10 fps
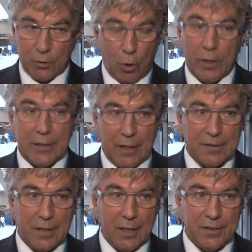tolle
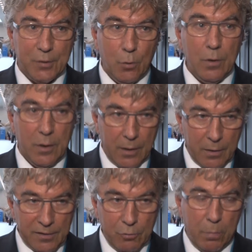Deeskalation,
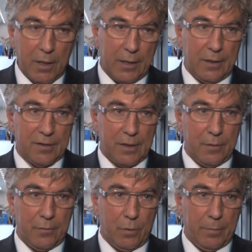super
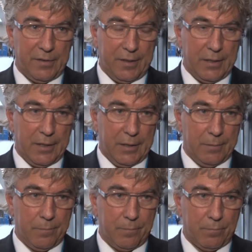Erkenntnisgewinn für die Patientinnen.